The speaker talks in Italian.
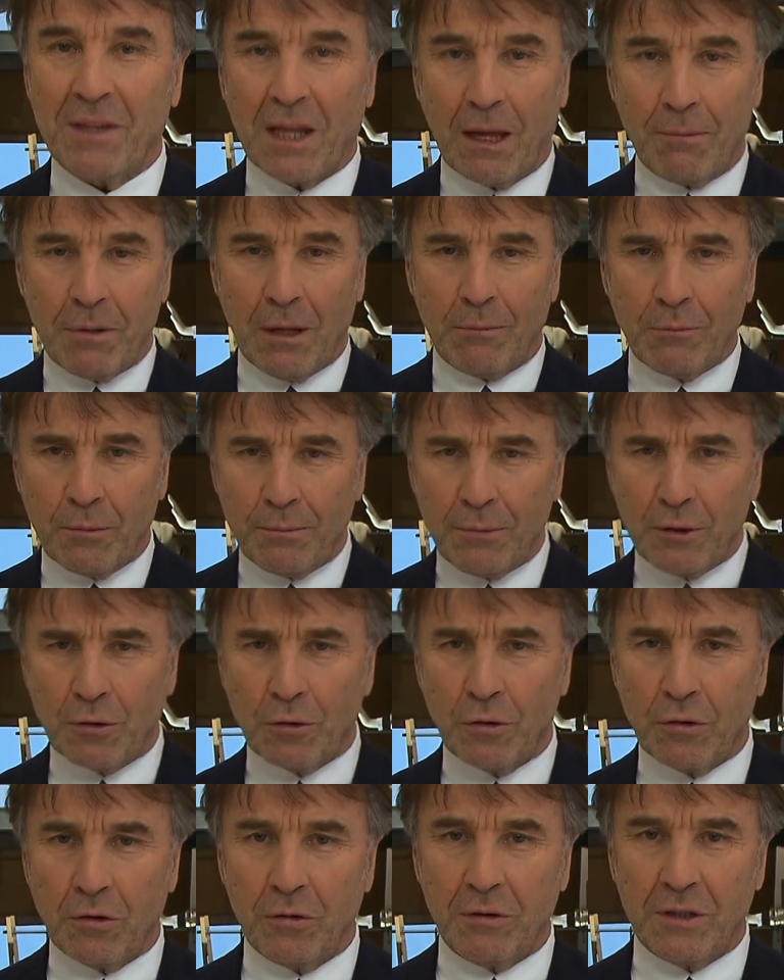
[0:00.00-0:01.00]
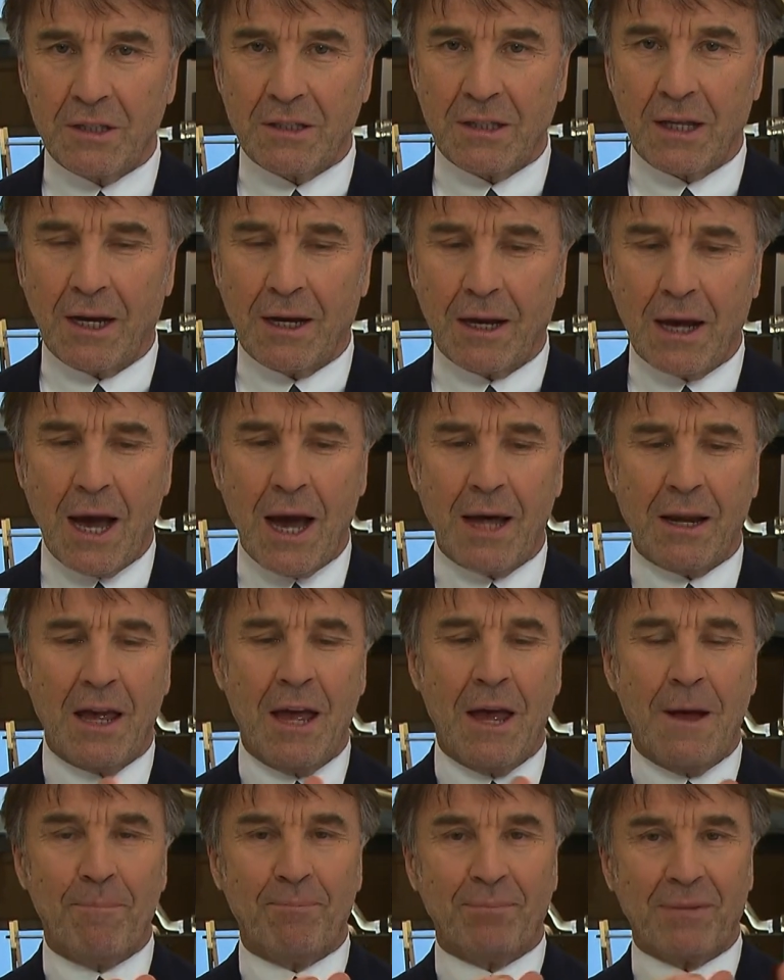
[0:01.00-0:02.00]
Abbiamo bisogno di
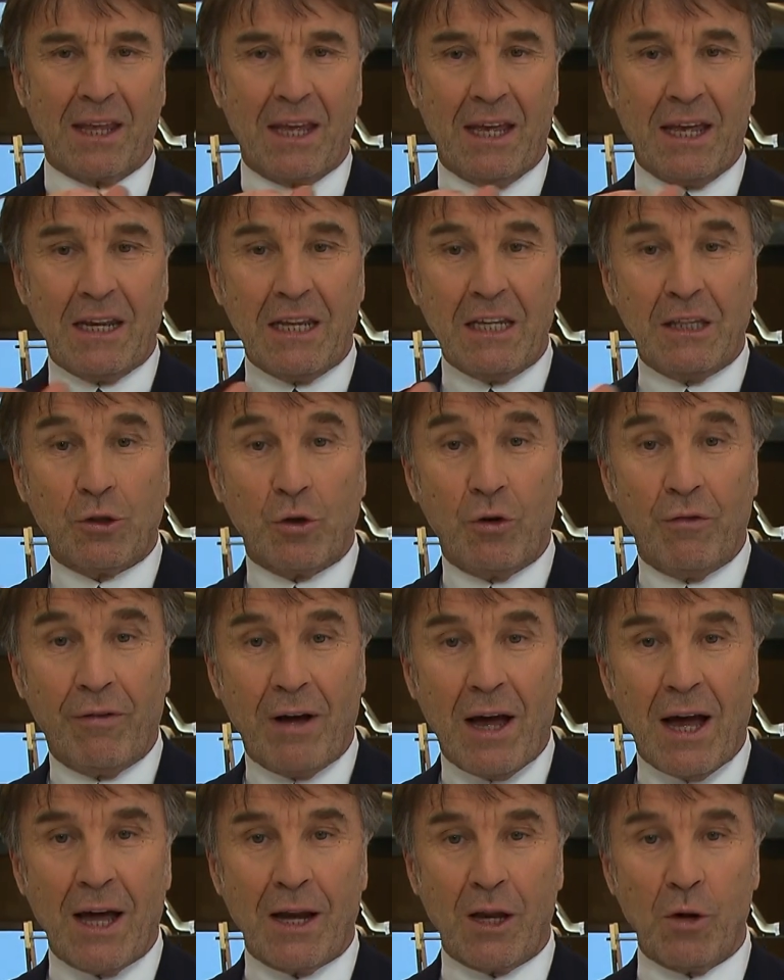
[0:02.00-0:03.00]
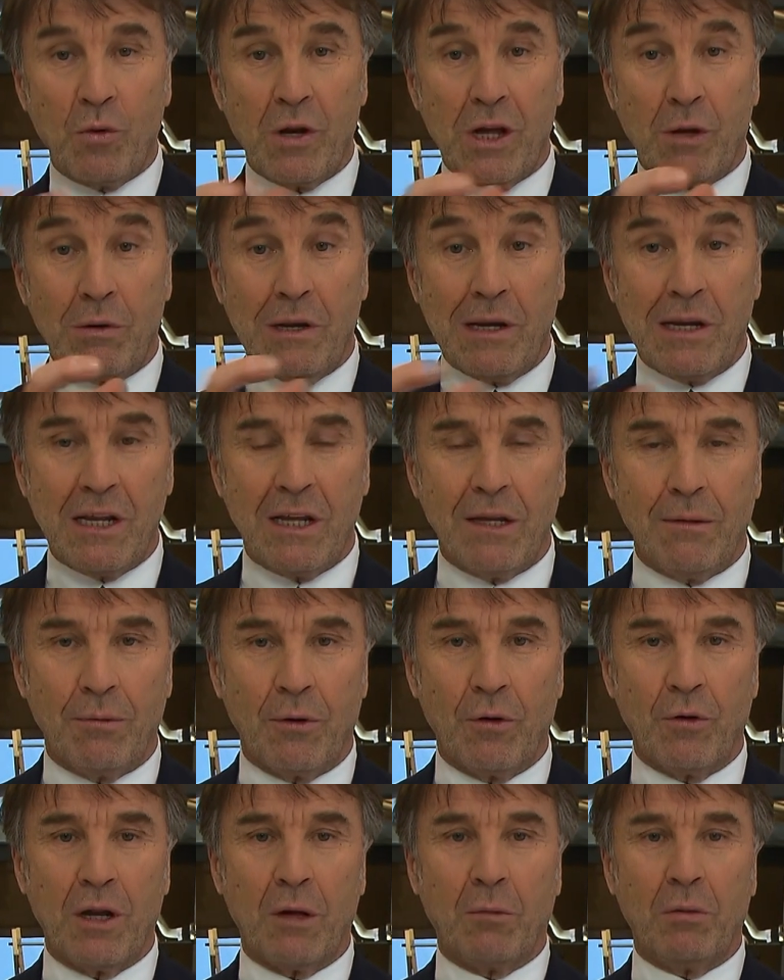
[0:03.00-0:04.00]
staccare e ritrovare un
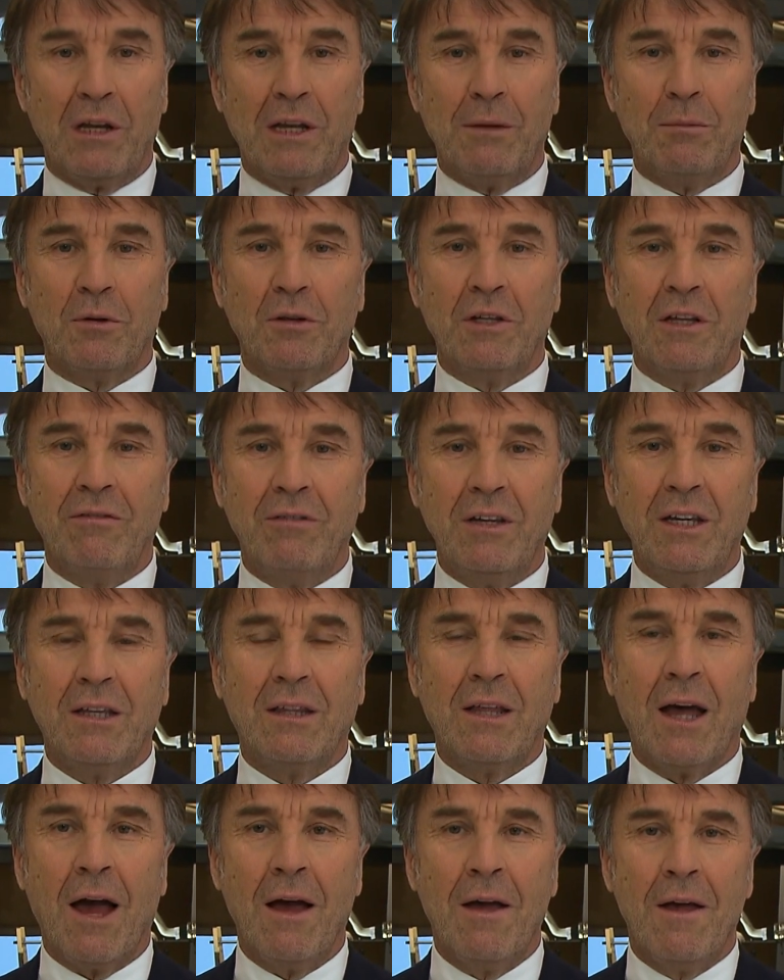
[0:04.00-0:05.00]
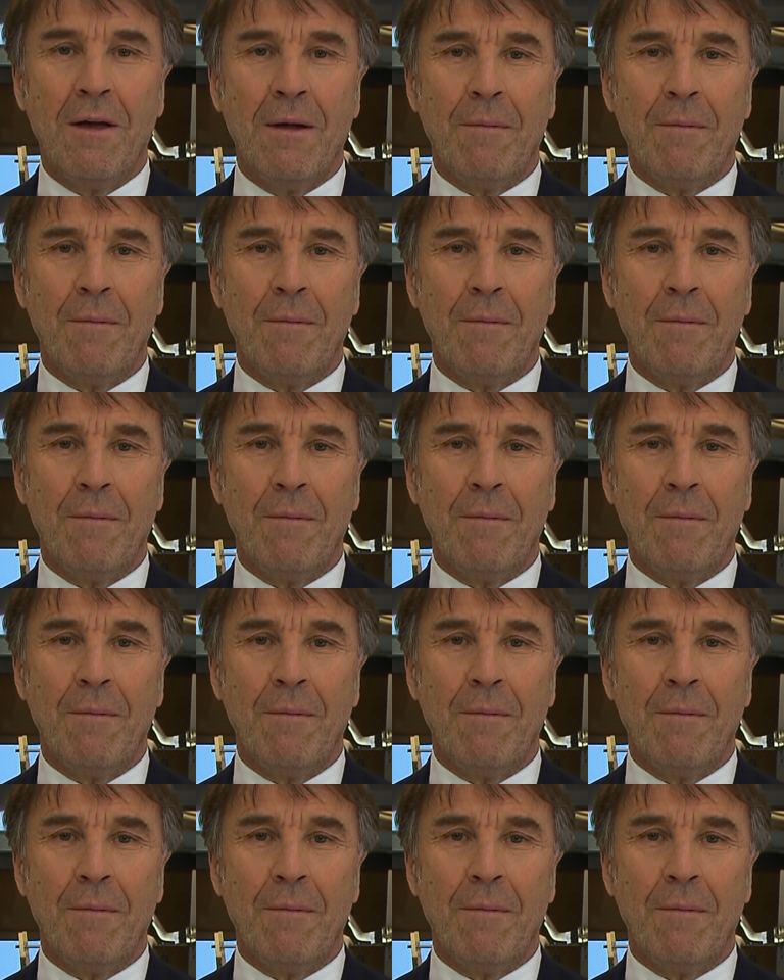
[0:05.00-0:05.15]
equilibrio, un equilibrio di vita